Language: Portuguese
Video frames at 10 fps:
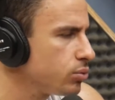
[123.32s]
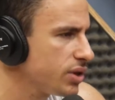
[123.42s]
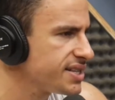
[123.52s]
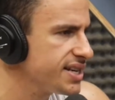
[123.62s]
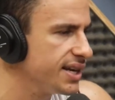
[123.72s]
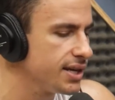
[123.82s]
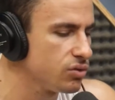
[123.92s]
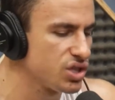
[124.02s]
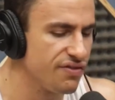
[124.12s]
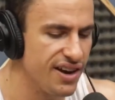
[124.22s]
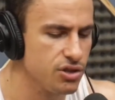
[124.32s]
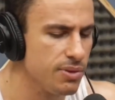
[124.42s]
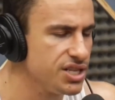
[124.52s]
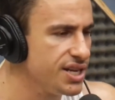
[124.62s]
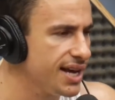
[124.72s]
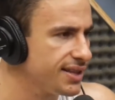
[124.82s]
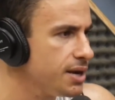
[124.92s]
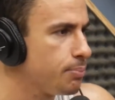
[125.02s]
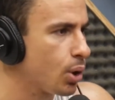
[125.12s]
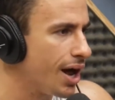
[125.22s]
não tem segredo. Você faz uma dieta
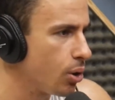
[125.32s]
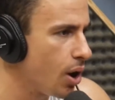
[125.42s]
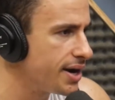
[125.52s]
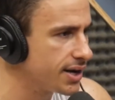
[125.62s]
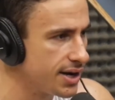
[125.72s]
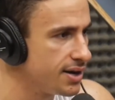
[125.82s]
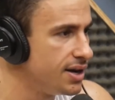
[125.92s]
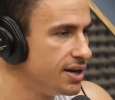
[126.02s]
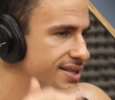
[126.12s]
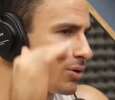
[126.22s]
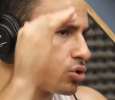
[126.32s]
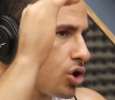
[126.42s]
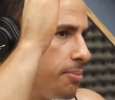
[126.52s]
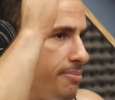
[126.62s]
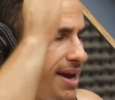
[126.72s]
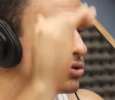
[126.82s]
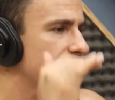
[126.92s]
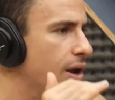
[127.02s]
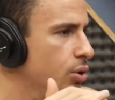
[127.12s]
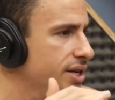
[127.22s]
hipocalórica, você consome menos
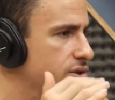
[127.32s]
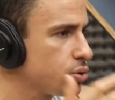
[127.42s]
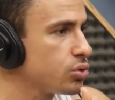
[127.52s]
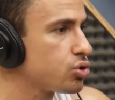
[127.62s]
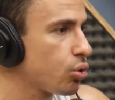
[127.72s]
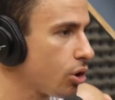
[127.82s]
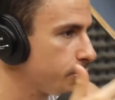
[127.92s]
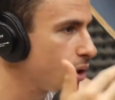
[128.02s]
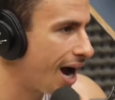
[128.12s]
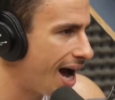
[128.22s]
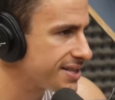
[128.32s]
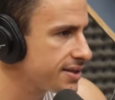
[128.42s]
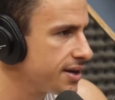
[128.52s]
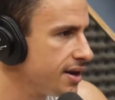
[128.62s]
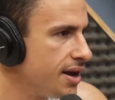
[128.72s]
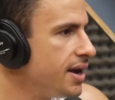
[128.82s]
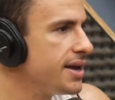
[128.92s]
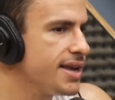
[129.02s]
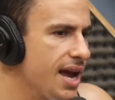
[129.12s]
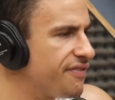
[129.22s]
calorias do que o seu corpo gasta
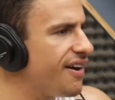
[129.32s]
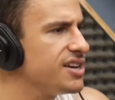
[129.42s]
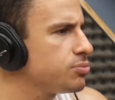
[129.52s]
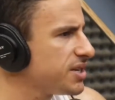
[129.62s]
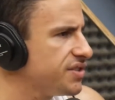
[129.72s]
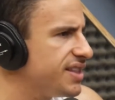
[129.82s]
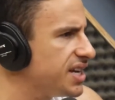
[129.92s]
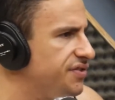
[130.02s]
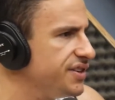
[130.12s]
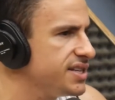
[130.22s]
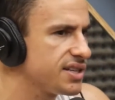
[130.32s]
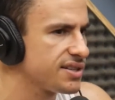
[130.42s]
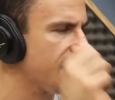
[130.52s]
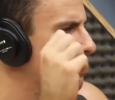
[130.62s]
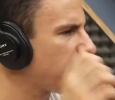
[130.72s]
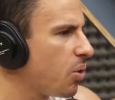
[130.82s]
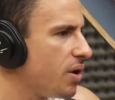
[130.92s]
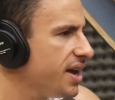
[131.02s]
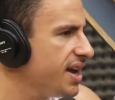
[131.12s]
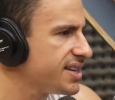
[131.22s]
e aí faz uma atividade física, sai para
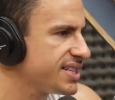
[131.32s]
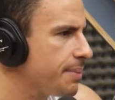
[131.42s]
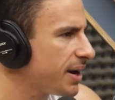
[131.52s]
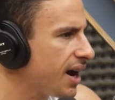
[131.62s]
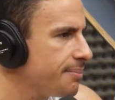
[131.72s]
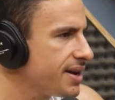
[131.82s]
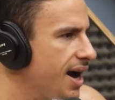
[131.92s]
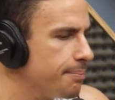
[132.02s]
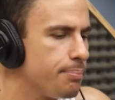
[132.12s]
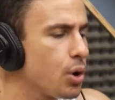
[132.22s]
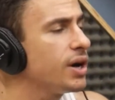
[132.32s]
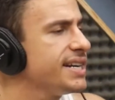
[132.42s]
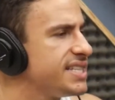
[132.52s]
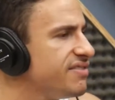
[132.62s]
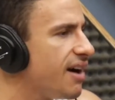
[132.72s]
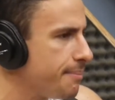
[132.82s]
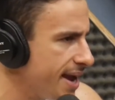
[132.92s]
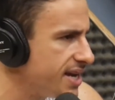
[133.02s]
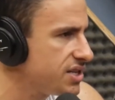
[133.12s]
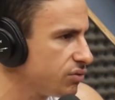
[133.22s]
correr, sai para caminhar,
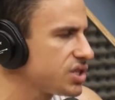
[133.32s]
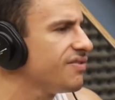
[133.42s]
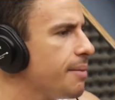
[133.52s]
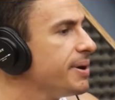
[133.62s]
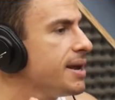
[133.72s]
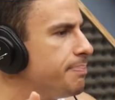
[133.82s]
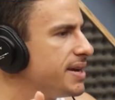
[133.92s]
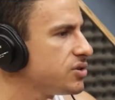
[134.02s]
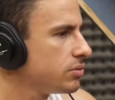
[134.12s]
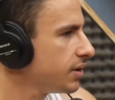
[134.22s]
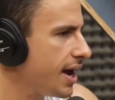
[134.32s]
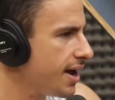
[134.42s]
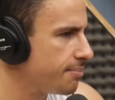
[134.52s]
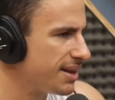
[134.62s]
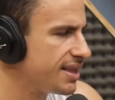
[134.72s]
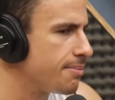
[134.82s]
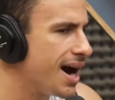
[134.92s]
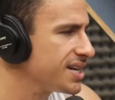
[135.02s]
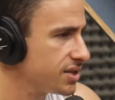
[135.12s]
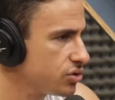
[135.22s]
progressivamente você vai perder peso. É
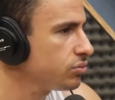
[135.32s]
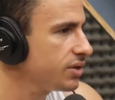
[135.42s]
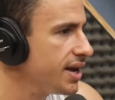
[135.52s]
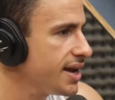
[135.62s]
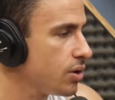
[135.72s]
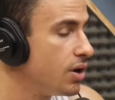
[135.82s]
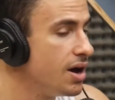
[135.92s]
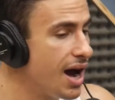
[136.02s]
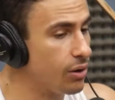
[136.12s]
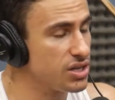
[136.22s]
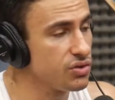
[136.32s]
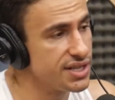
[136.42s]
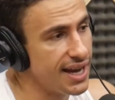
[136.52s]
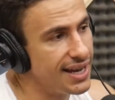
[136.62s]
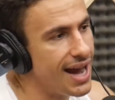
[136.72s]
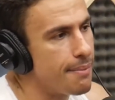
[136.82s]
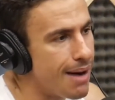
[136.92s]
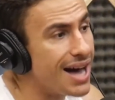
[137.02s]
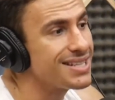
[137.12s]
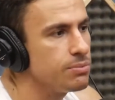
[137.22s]
matemática, isso não tem erro. Agora, se você quer criar
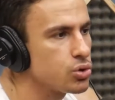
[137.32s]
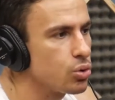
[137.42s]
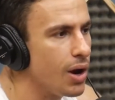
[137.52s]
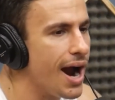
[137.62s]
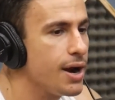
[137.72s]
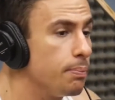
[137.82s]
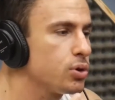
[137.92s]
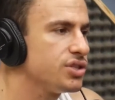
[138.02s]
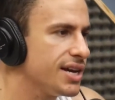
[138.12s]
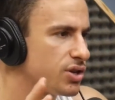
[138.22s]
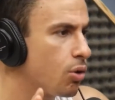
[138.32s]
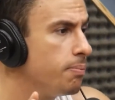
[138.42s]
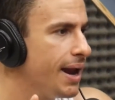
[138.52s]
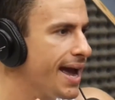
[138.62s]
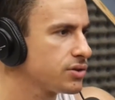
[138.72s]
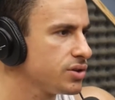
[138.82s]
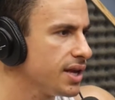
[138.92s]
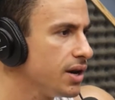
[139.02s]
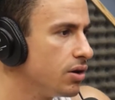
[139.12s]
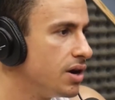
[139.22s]
massa muscular, o processo é complexo,
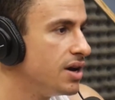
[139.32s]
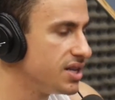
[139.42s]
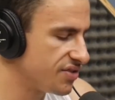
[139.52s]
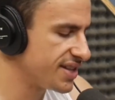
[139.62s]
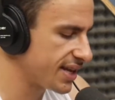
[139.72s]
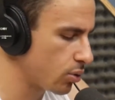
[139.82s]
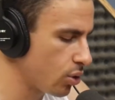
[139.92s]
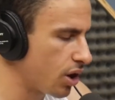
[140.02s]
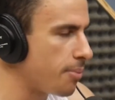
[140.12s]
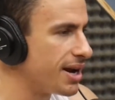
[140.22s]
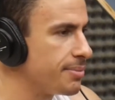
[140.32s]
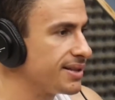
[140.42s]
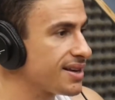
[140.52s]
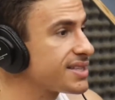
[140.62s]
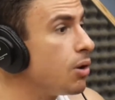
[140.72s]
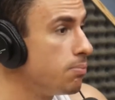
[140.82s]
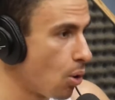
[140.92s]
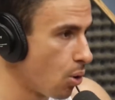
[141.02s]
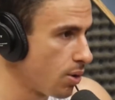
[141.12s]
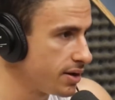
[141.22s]
entendeu? Você vai ter que colocar uma alimentação
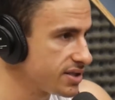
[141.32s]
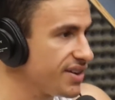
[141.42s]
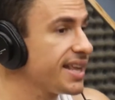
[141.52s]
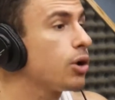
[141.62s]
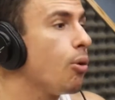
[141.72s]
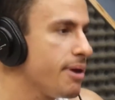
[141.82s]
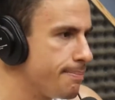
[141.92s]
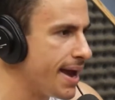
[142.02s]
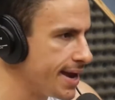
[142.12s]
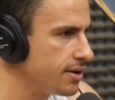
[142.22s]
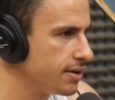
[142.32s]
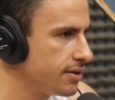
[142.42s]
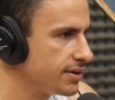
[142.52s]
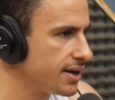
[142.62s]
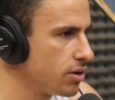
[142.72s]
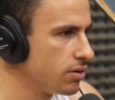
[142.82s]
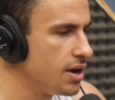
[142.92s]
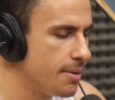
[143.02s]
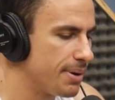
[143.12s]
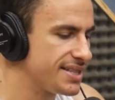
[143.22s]
boa, você vai ter que comer bem, entendeu?
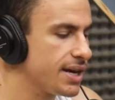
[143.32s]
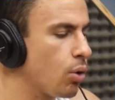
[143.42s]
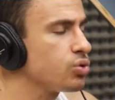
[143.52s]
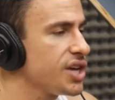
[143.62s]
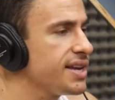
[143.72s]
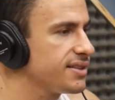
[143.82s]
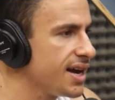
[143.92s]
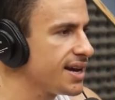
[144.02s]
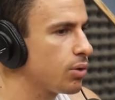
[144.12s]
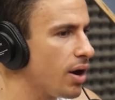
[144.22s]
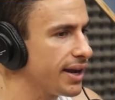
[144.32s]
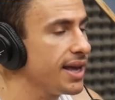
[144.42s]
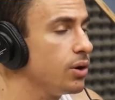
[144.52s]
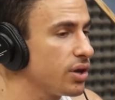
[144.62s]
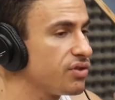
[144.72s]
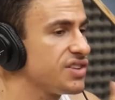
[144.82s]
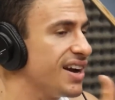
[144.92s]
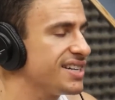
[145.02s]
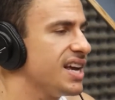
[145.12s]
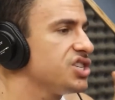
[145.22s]
Para ser consentânea com aquilo que você
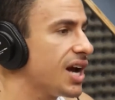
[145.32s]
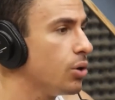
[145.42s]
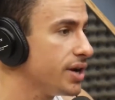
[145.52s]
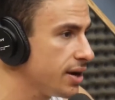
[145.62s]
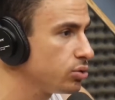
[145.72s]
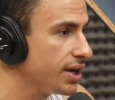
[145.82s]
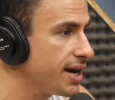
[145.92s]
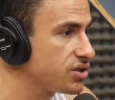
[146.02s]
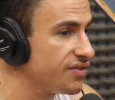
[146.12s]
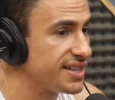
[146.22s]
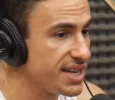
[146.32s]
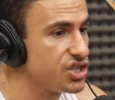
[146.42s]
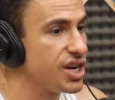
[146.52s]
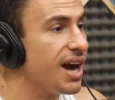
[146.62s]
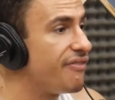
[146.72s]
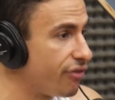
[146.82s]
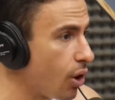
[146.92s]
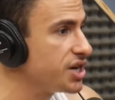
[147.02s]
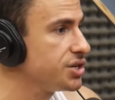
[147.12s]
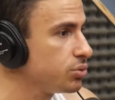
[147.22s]
vai gastar de caloria no treino, você vai ter que chegar
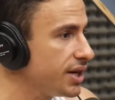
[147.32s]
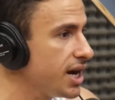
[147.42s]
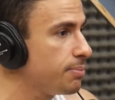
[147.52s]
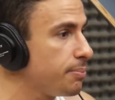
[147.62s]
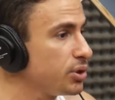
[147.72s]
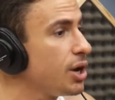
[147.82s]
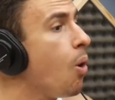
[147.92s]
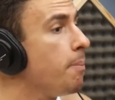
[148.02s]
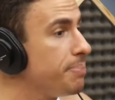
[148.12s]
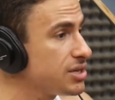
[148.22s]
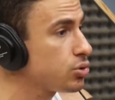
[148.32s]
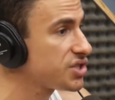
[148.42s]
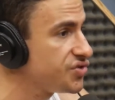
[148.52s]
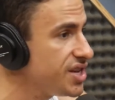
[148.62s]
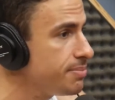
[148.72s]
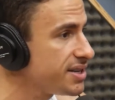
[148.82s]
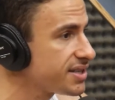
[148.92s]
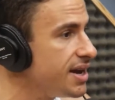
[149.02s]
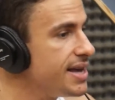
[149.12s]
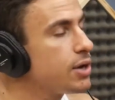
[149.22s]
forte no treino para poder romper suas
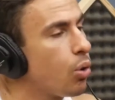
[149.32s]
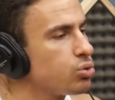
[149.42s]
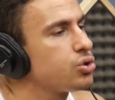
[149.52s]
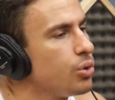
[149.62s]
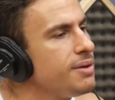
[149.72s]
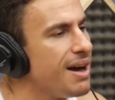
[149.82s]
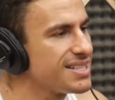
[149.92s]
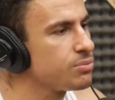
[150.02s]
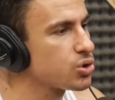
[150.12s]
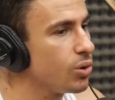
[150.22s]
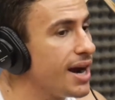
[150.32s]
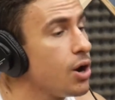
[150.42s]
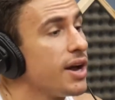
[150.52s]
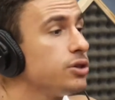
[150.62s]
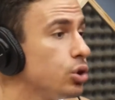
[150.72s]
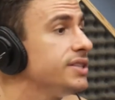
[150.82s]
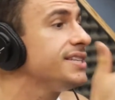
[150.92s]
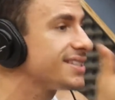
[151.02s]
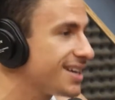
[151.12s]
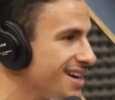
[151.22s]
fibras e construir massa muscular na hora do
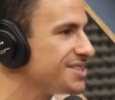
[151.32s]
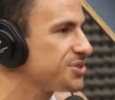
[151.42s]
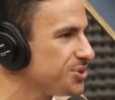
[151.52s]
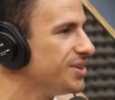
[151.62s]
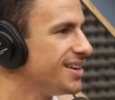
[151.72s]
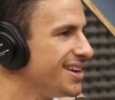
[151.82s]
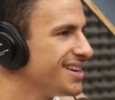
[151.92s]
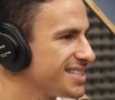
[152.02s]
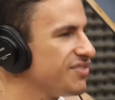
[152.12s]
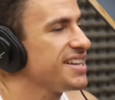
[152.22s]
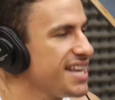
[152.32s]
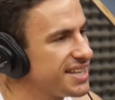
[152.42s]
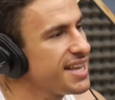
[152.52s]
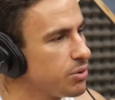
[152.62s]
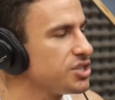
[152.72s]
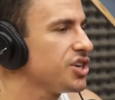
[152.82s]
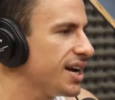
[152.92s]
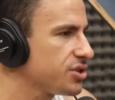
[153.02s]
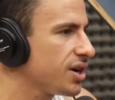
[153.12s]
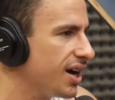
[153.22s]
descanso. Que você vai ter que ter quando
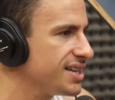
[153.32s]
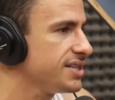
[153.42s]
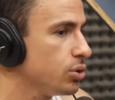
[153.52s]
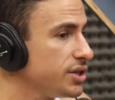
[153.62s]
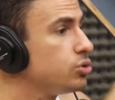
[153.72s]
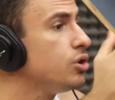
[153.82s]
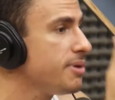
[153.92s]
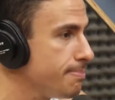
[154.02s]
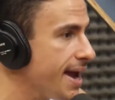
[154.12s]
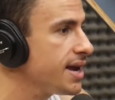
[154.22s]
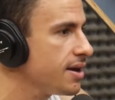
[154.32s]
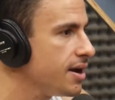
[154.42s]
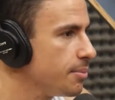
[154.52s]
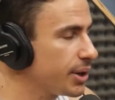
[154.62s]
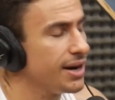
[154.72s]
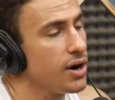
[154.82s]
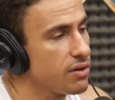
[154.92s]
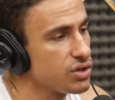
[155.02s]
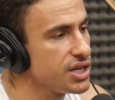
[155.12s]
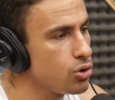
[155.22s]
chegar na sua casa e noite dormir bem, porque é na hora
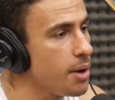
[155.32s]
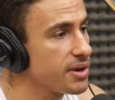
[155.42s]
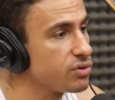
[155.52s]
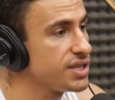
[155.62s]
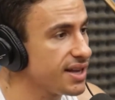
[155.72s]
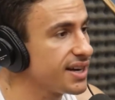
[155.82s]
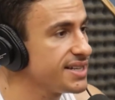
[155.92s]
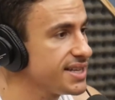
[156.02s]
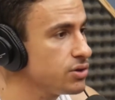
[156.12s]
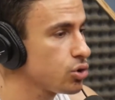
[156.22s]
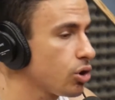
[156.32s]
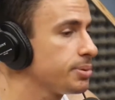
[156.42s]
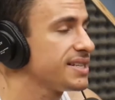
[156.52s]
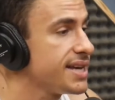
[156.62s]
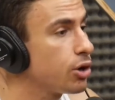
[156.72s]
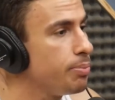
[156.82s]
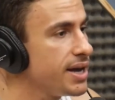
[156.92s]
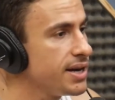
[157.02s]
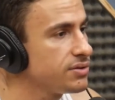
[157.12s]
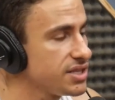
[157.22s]
que você dorme que você tá crescendo, seu corpo tá se
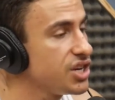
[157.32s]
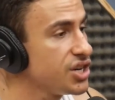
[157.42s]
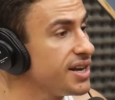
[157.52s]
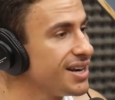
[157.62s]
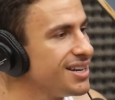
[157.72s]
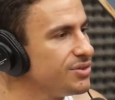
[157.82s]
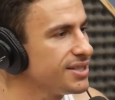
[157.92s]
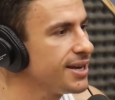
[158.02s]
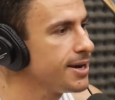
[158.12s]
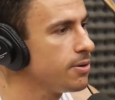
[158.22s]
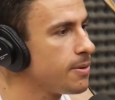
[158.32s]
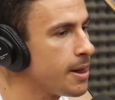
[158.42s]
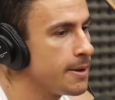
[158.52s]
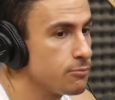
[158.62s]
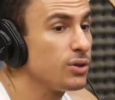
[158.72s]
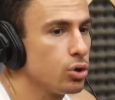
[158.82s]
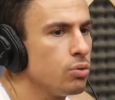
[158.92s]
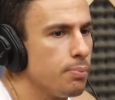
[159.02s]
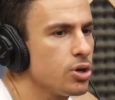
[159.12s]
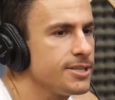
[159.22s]
recuperando, tá se regenerando, entendeu? Então é todo
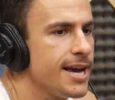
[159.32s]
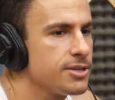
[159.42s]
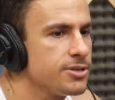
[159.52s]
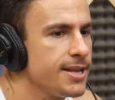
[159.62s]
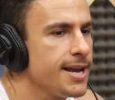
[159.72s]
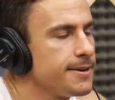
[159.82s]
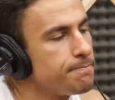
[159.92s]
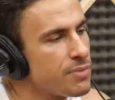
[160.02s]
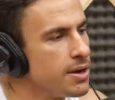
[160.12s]
um processo, entende?